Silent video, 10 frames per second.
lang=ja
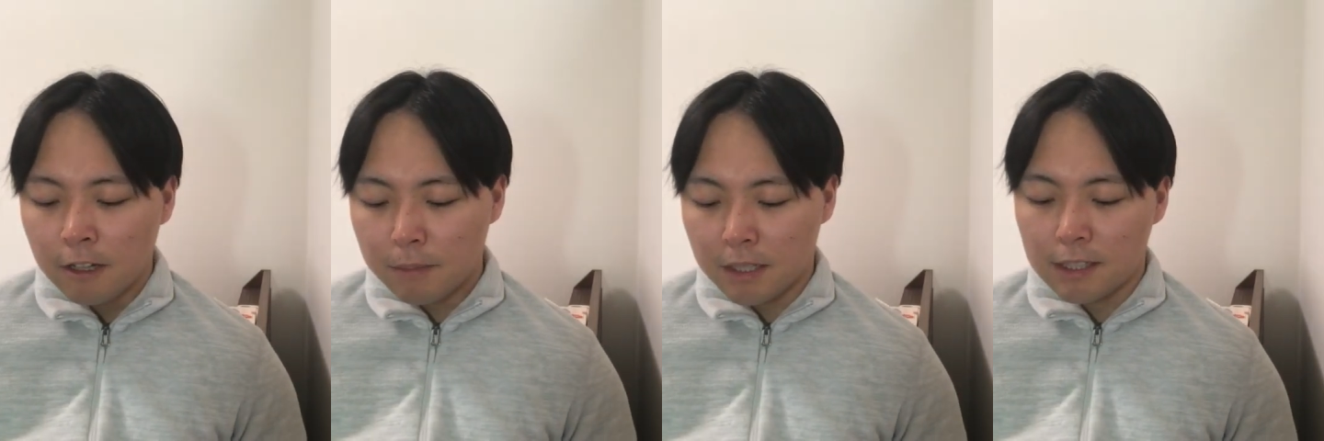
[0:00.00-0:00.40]

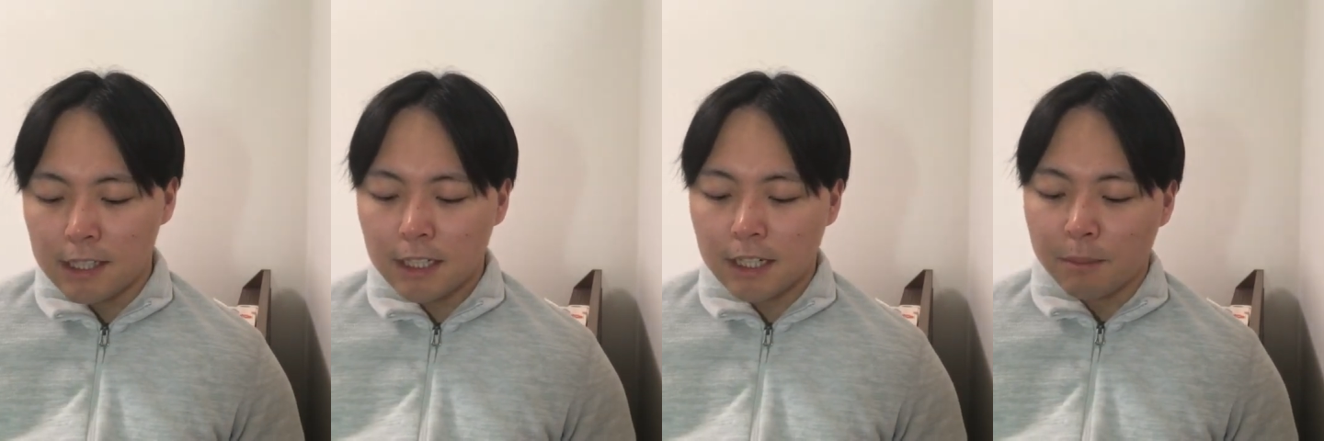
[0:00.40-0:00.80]
まあ、
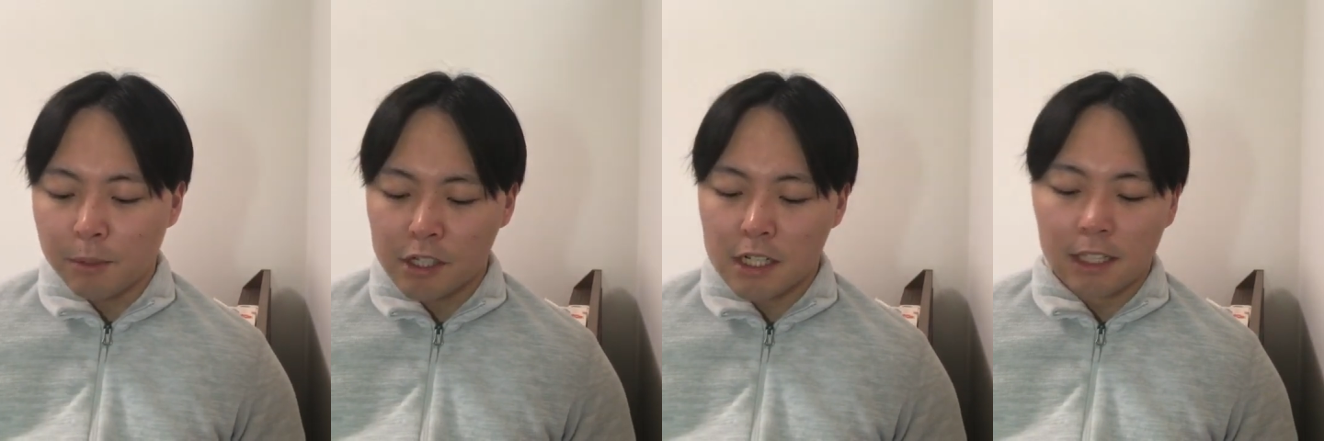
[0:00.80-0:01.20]
前回
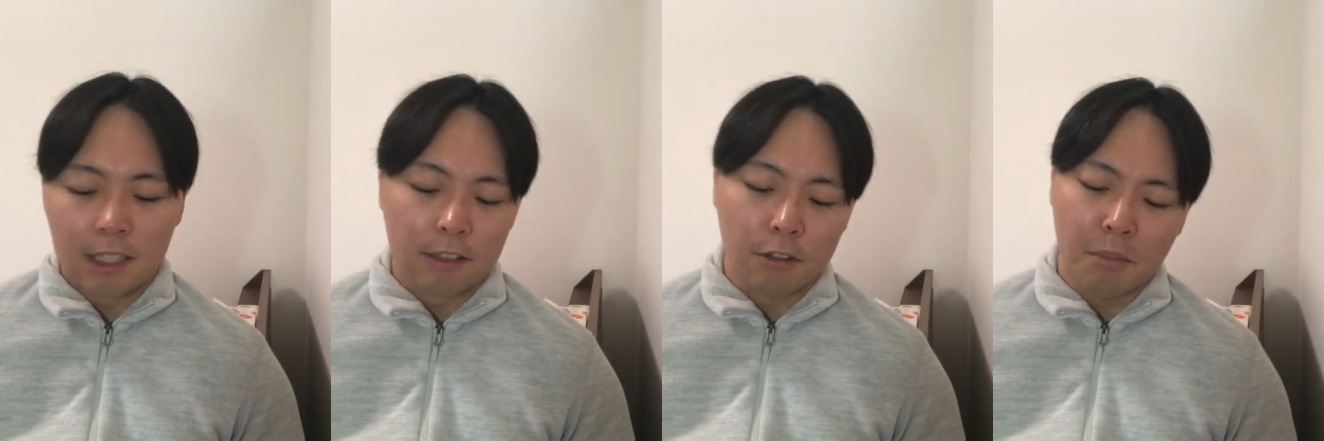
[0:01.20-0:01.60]
申し上げ
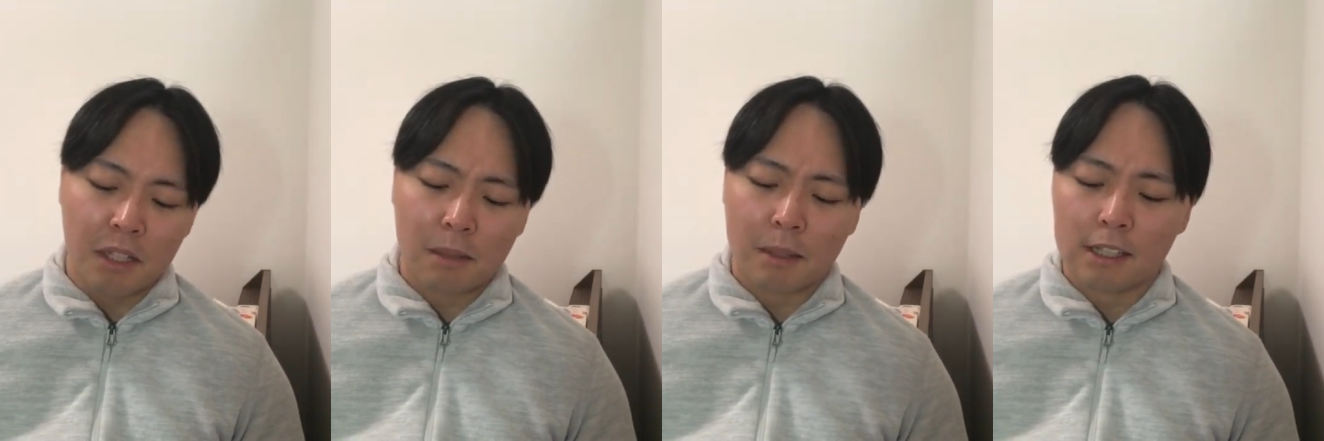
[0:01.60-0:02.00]
たその
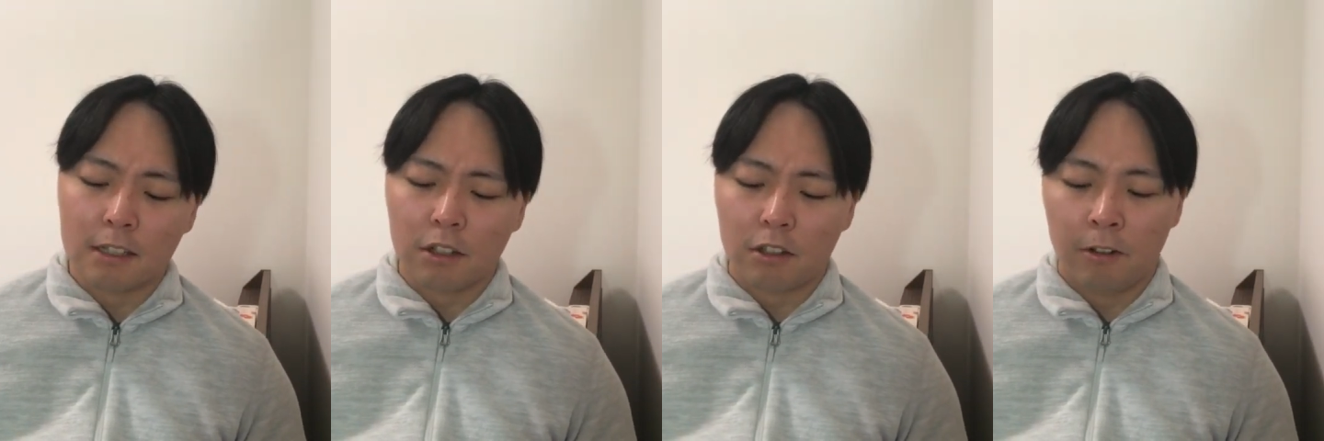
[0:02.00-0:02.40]
メタバース
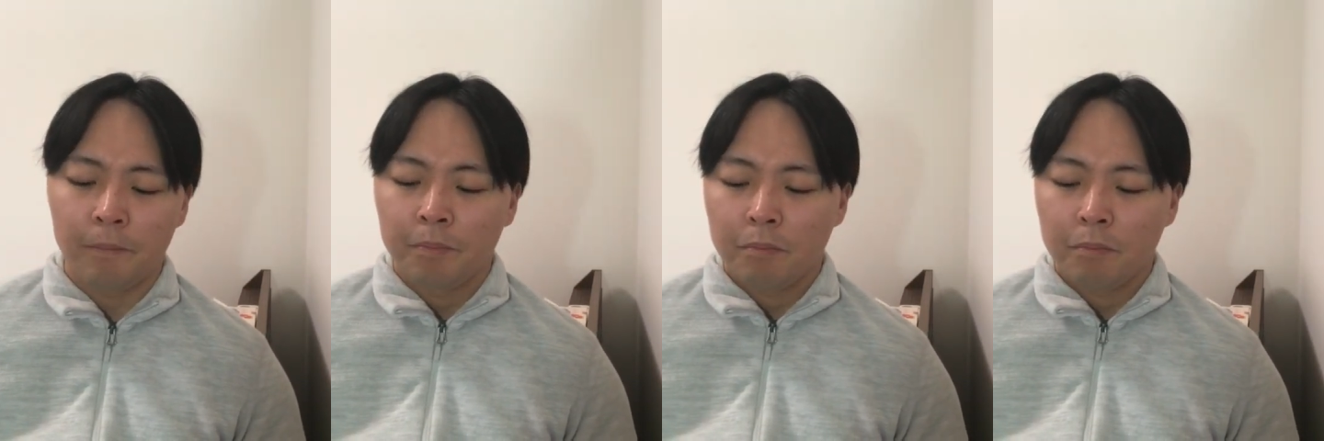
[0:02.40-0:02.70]
の人